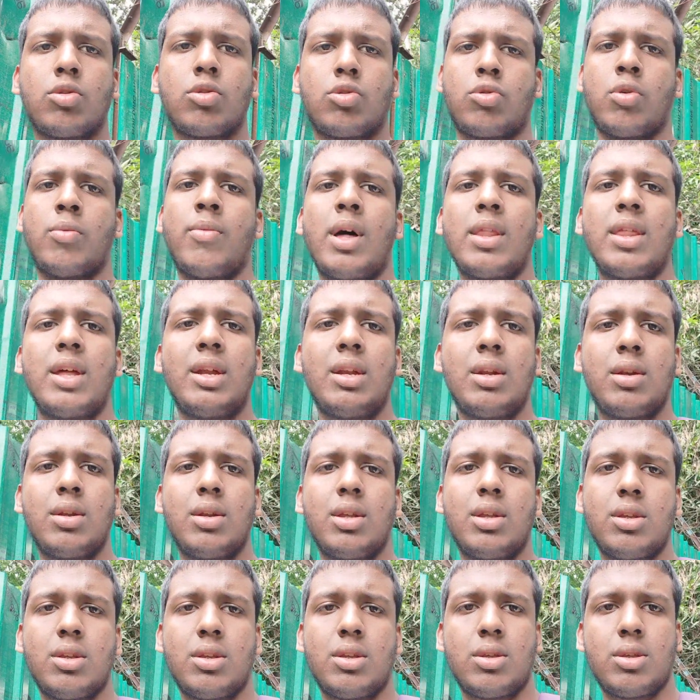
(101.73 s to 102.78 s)
তোমাদের
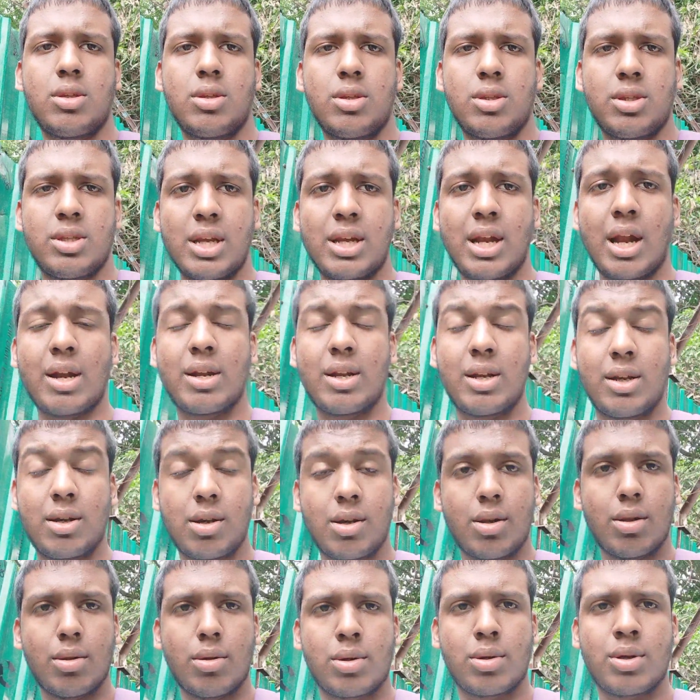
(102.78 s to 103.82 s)
যেটা
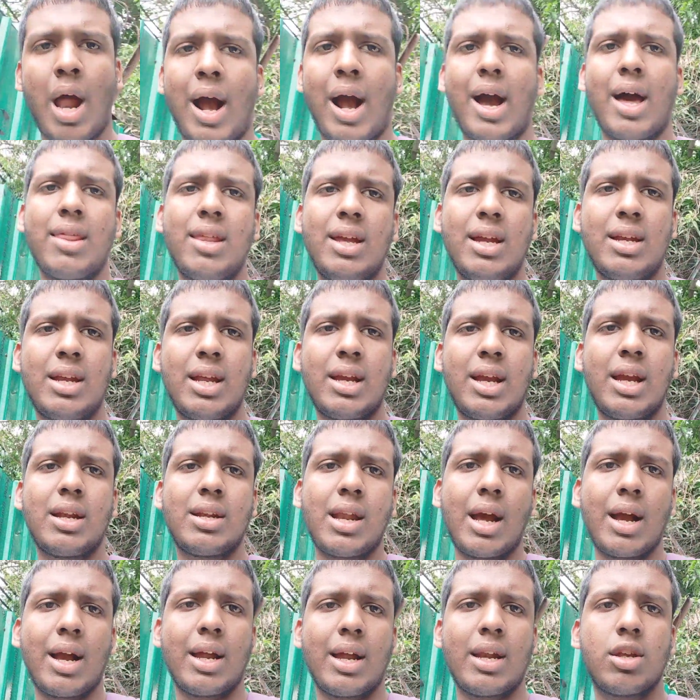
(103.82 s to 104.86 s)
টাকা দিয়ে
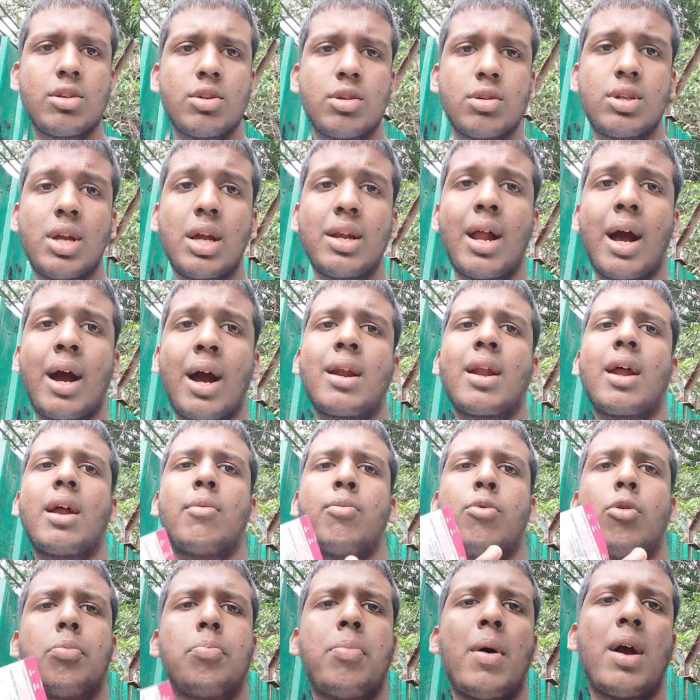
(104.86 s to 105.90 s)
টিকিটটা কেটেছো সেই টাকাটা
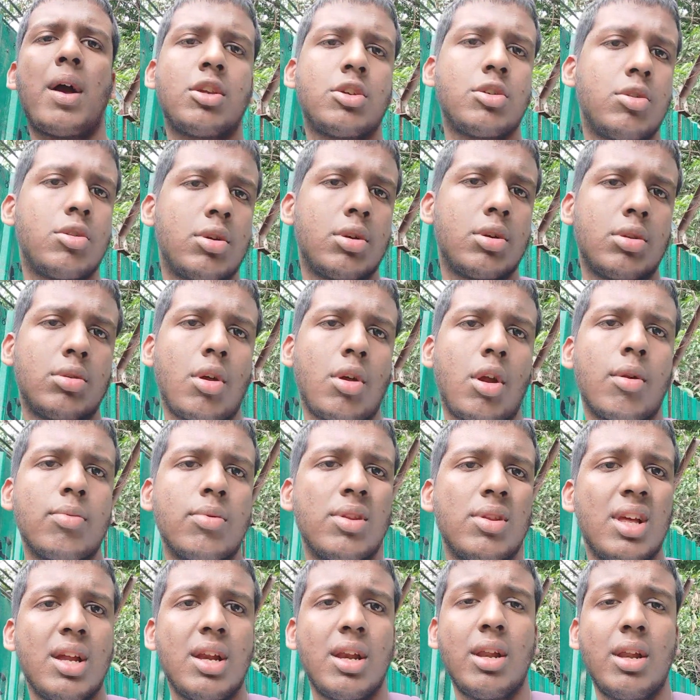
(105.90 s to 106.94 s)
বুক মাই শোর তরফ
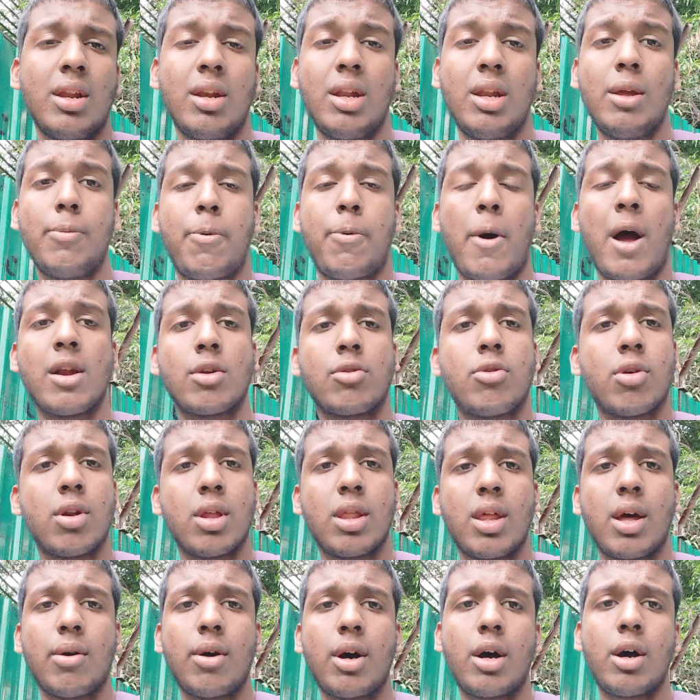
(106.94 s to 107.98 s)
দিয়ে রিফান্ড করে
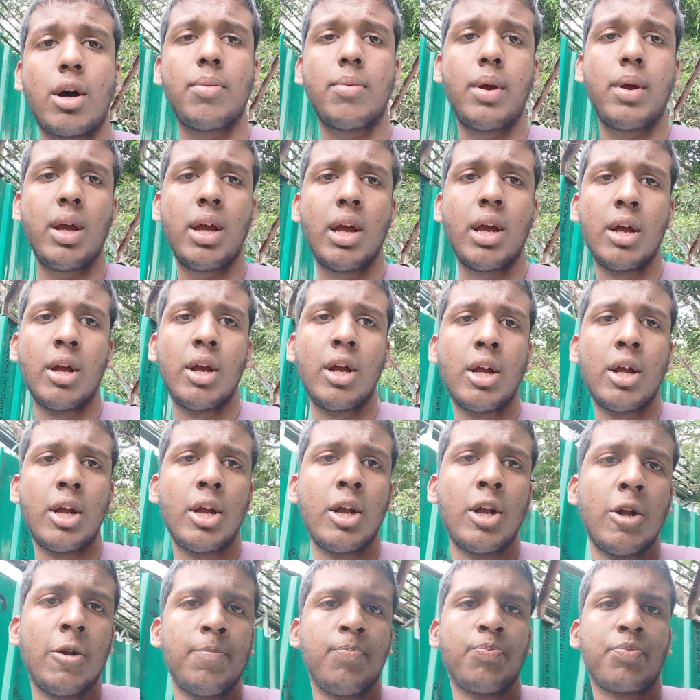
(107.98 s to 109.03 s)
দেওয়া হবে
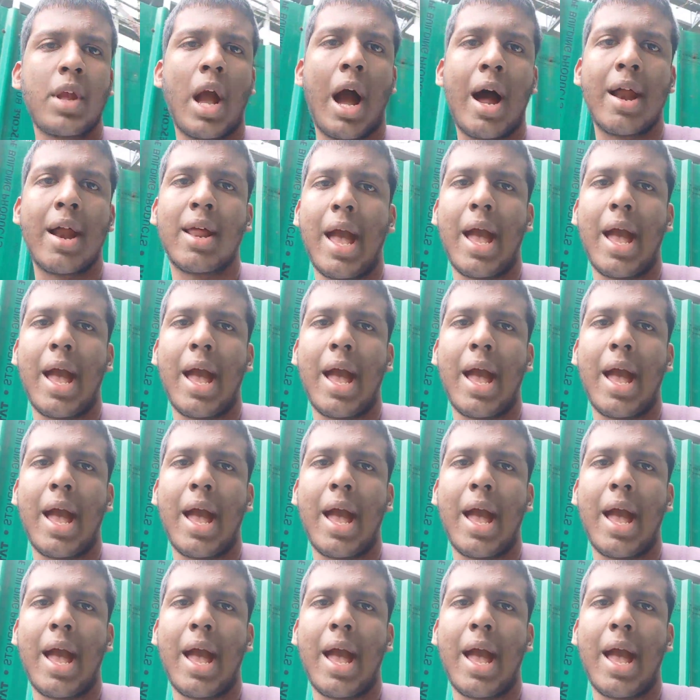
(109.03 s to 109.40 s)
আর